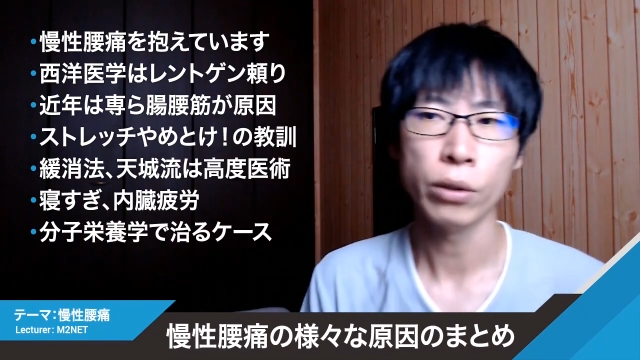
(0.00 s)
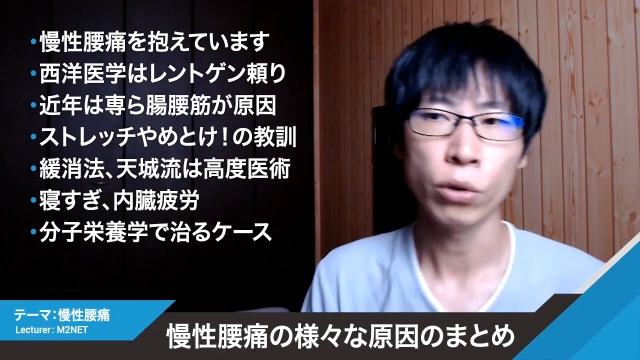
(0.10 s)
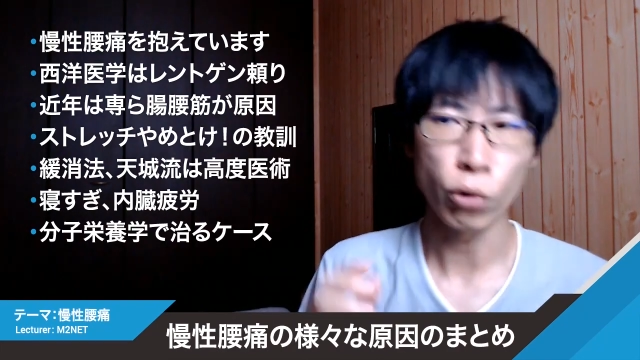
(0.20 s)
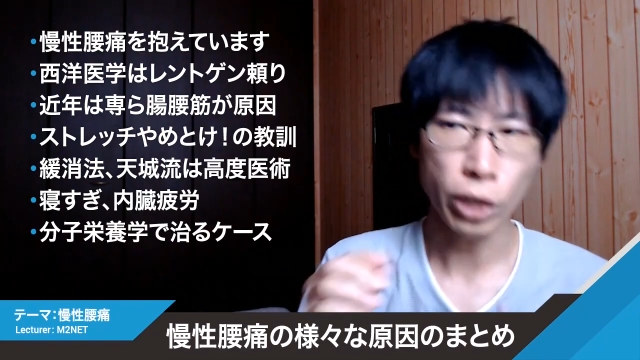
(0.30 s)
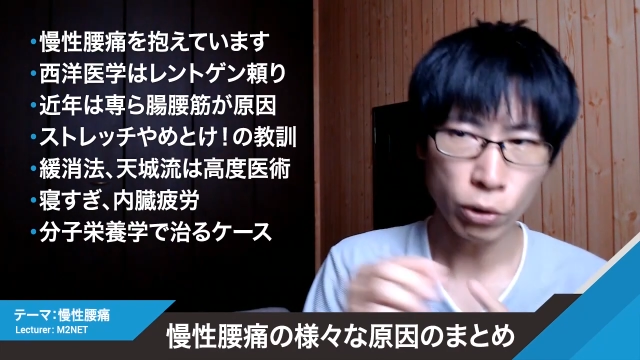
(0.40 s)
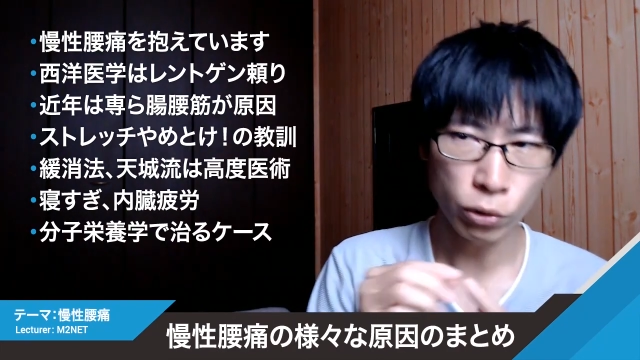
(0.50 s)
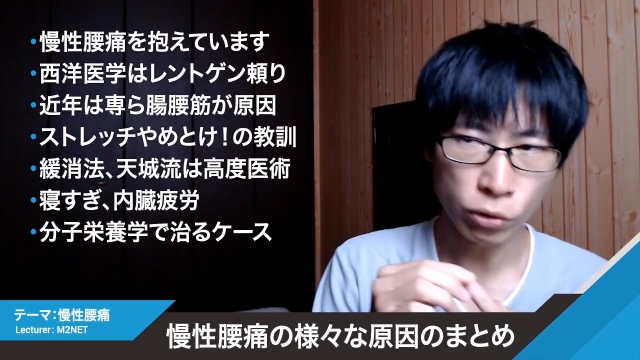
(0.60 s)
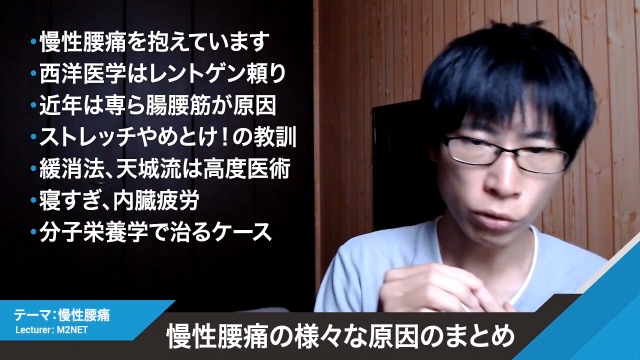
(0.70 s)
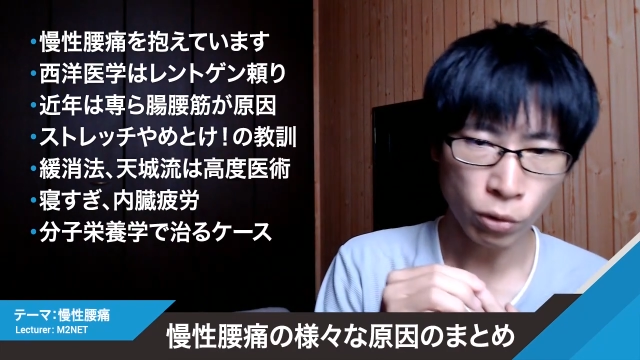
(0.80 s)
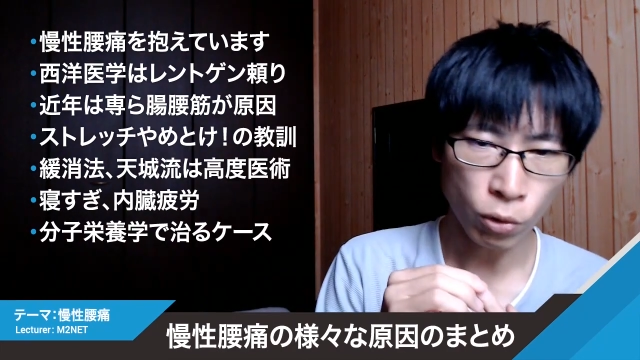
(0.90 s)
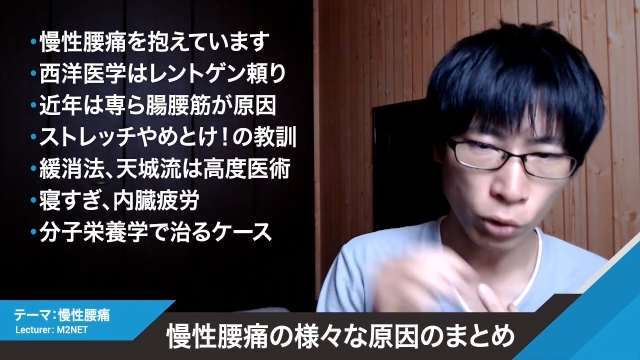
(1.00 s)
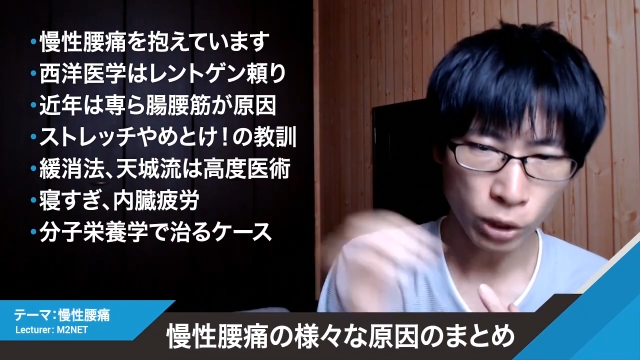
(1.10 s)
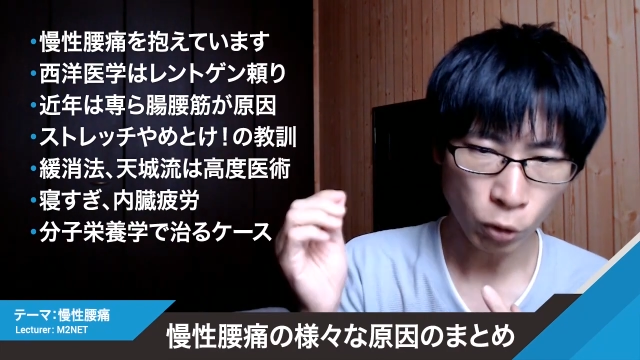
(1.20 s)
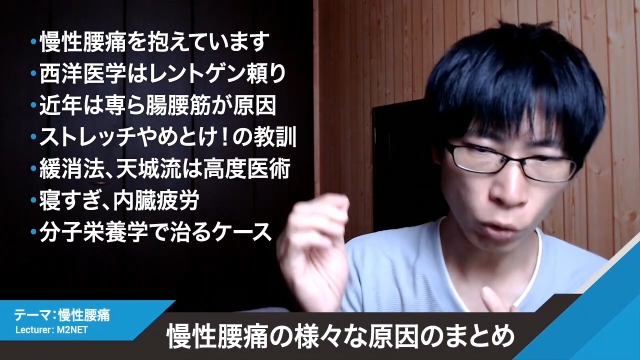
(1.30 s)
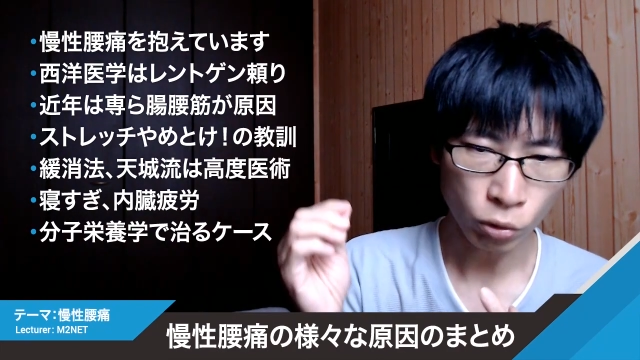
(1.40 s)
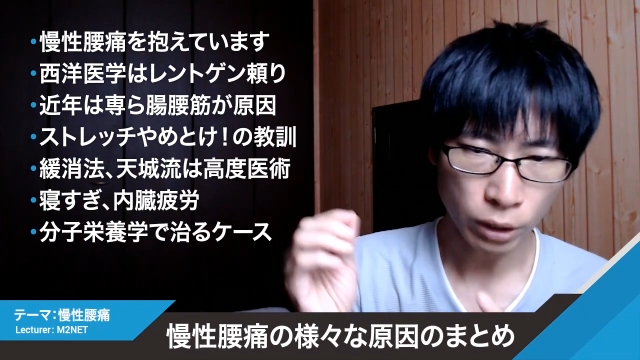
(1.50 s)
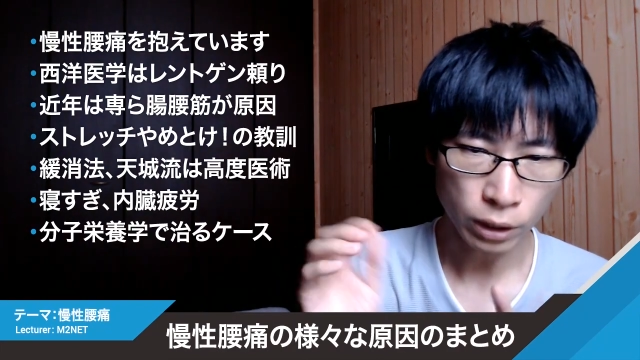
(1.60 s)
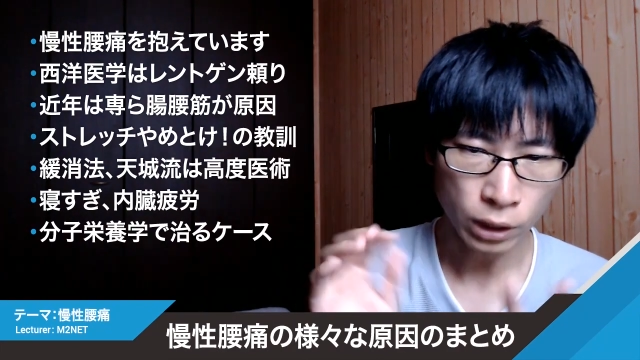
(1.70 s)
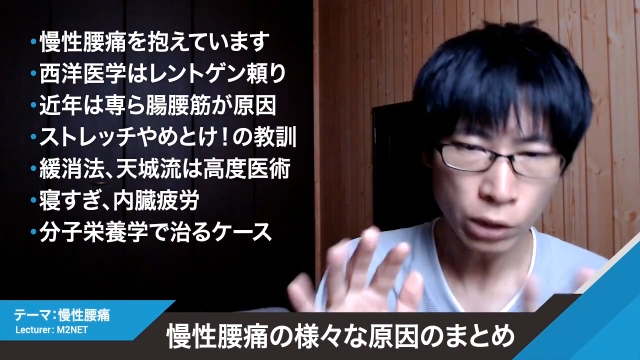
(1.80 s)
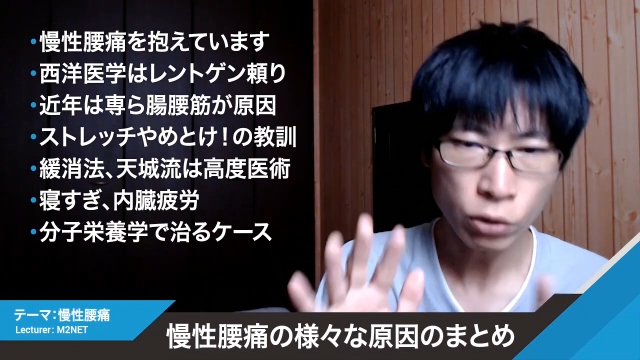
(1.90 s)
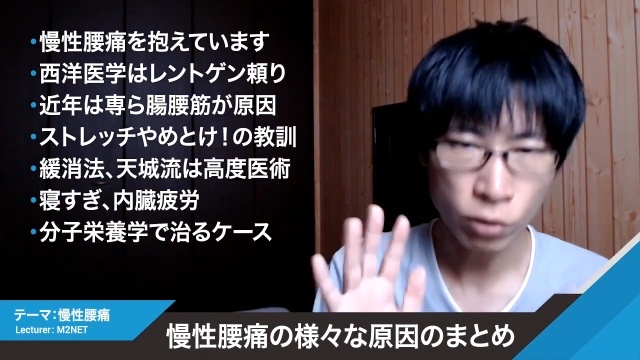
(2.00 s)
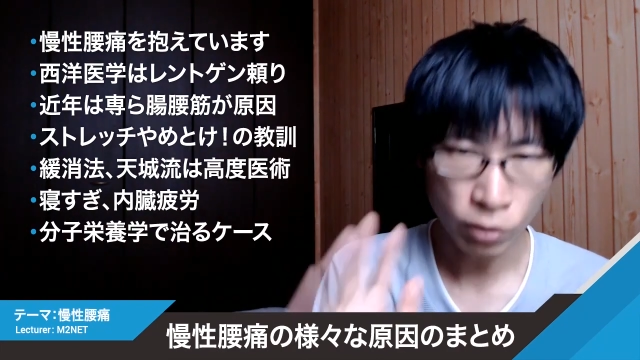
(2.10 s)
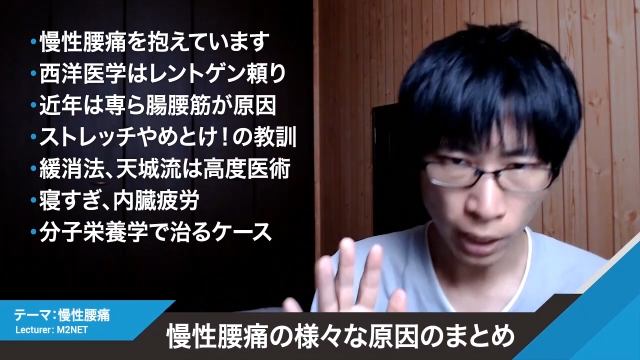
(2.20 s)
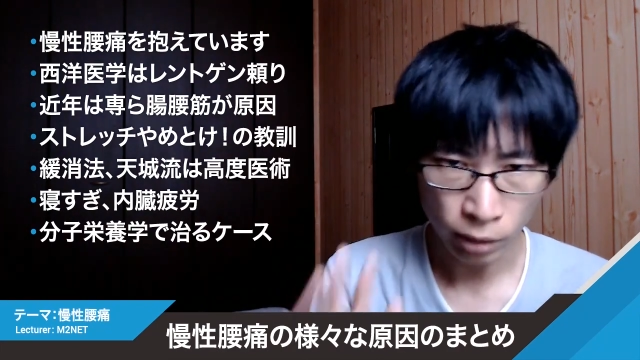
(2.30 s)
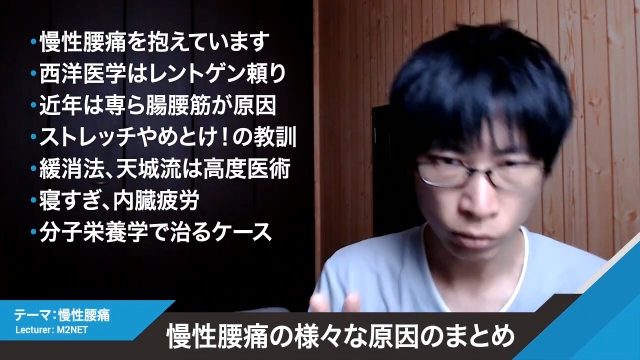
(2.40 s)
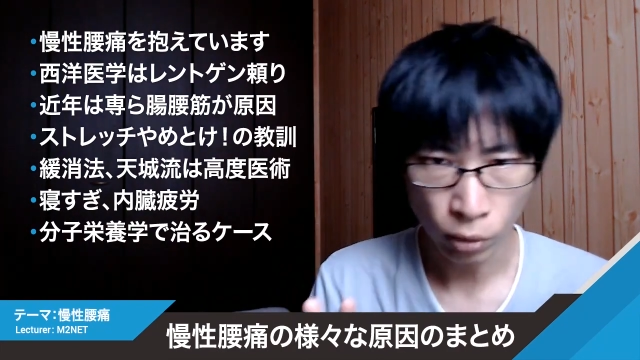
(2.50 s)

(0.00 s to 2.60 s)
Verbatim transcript: トゲを抜く行為も医術であると